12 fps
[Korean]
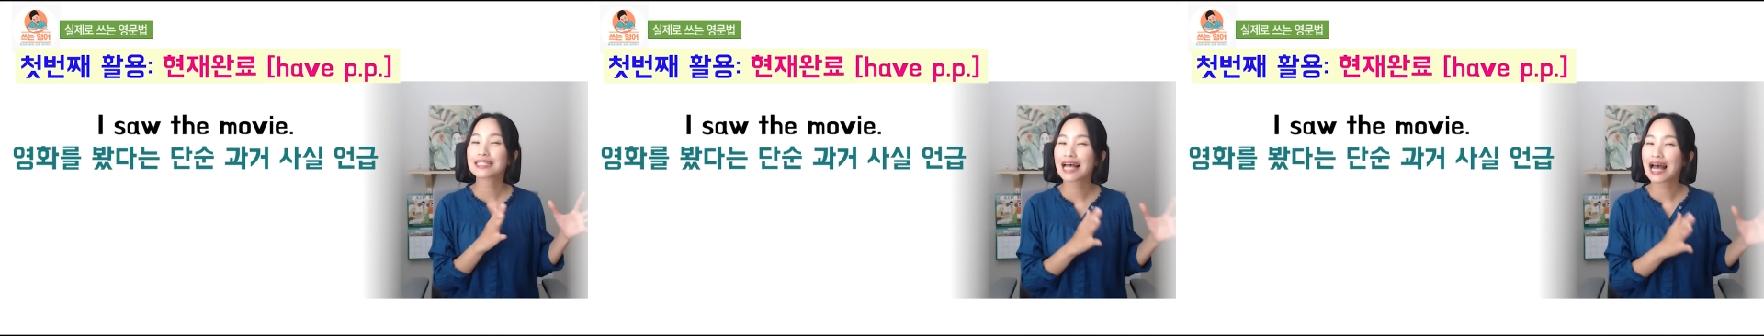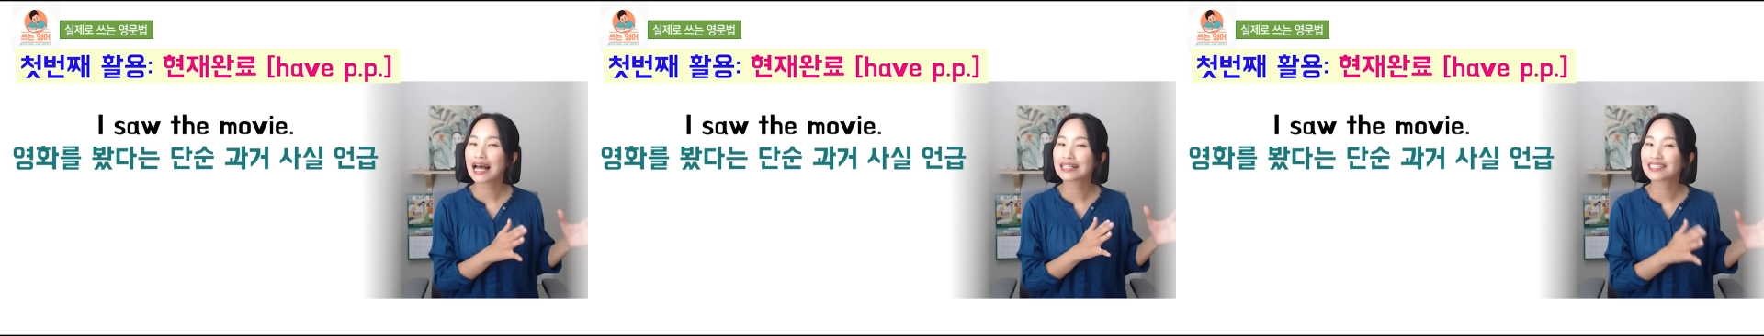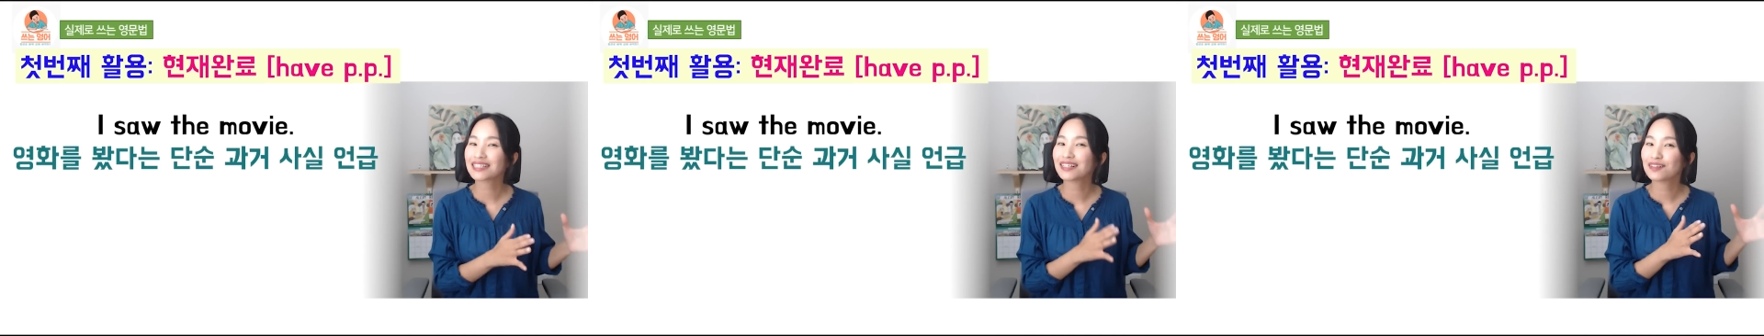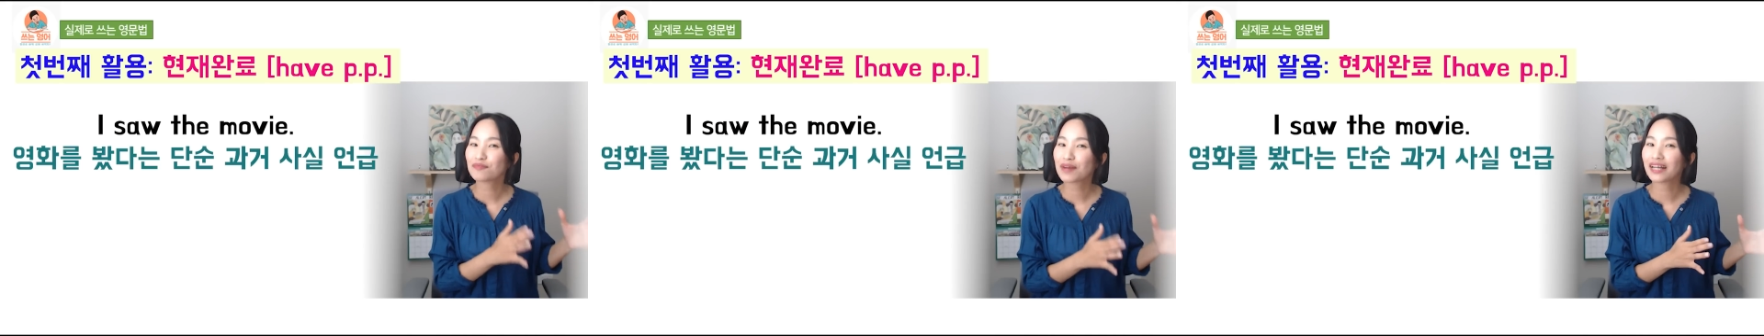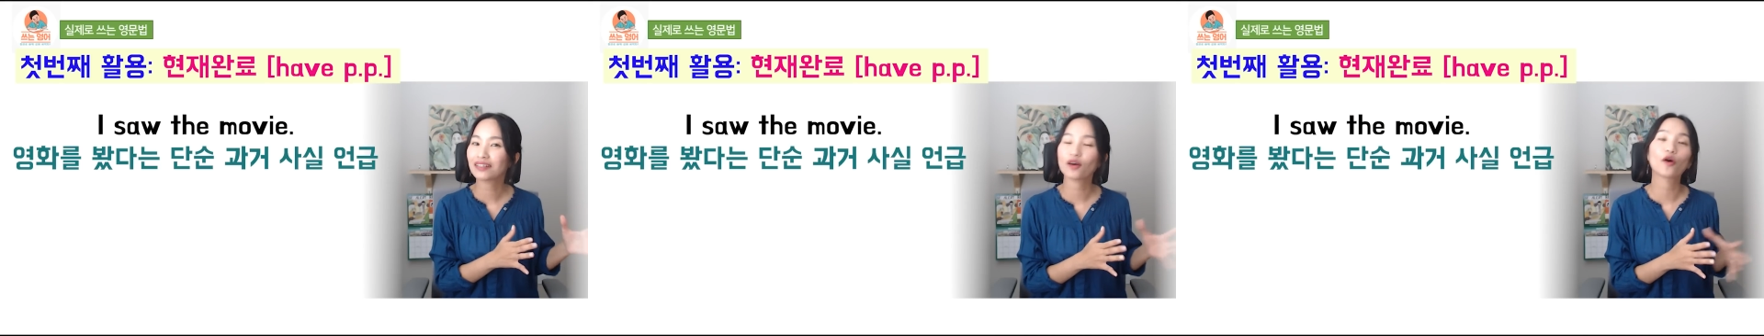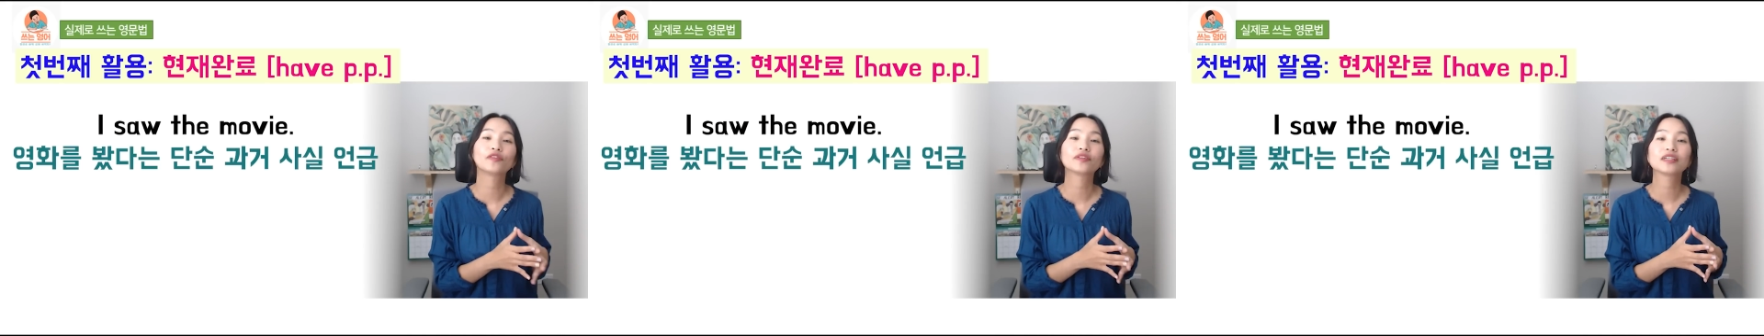사실만
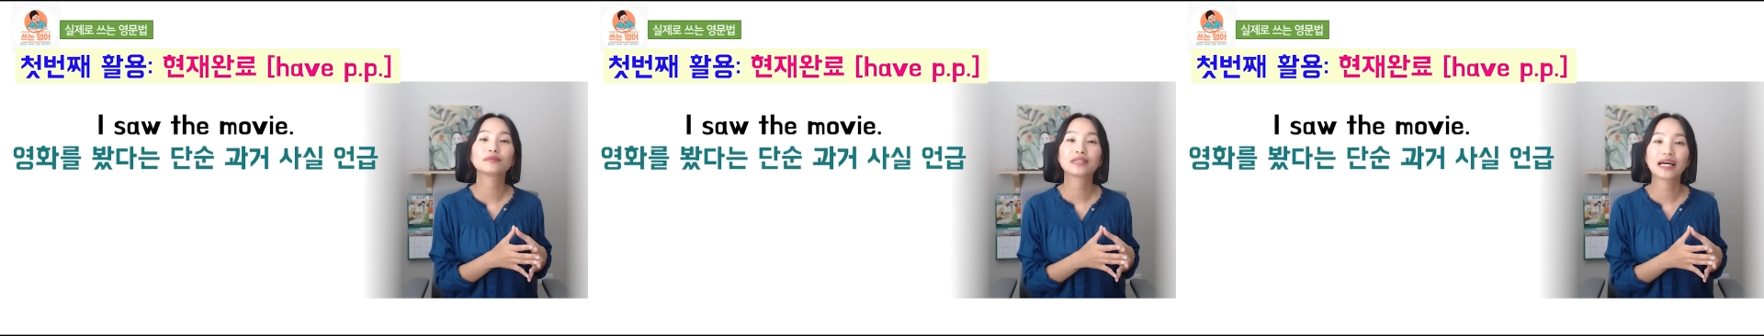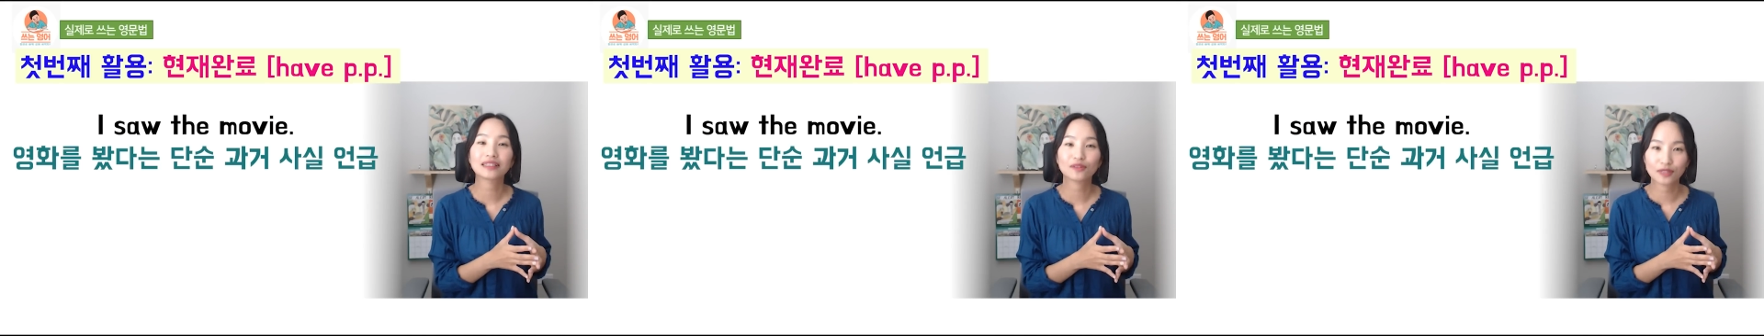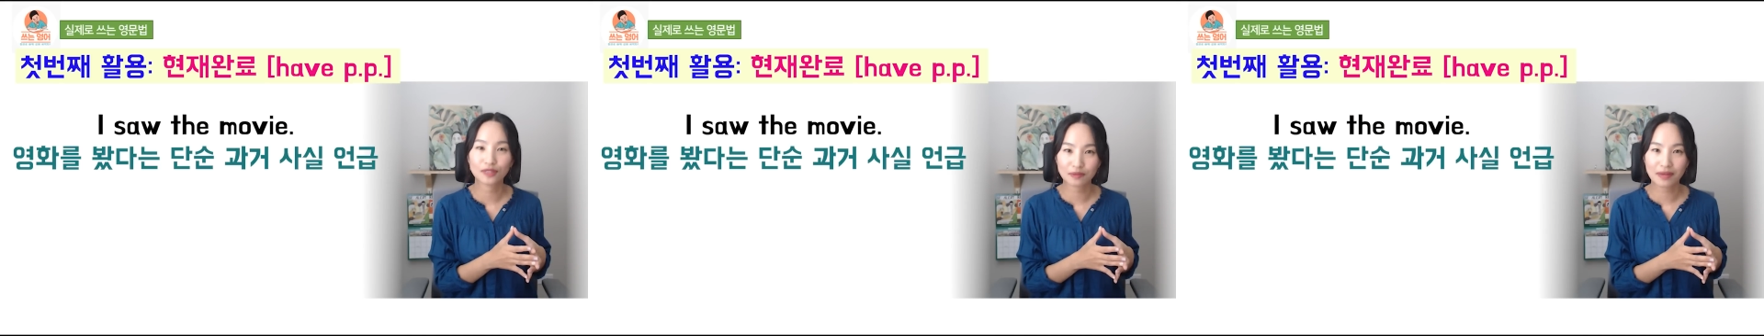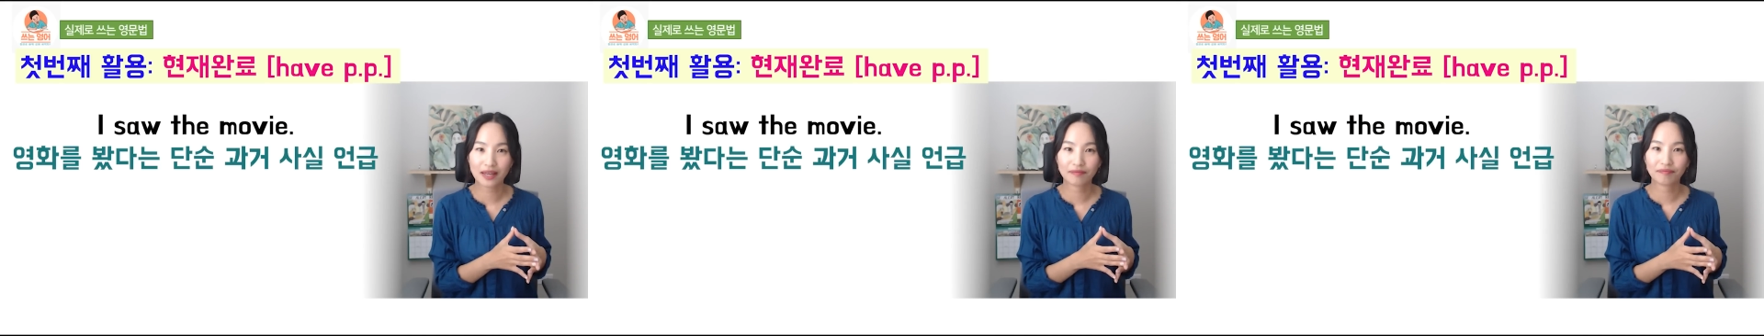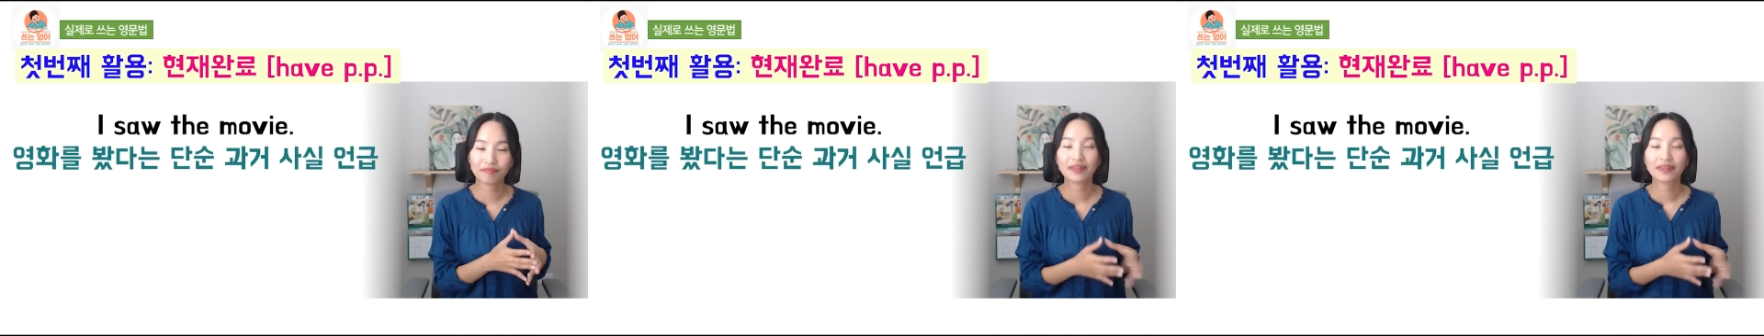언급을 하는 거지만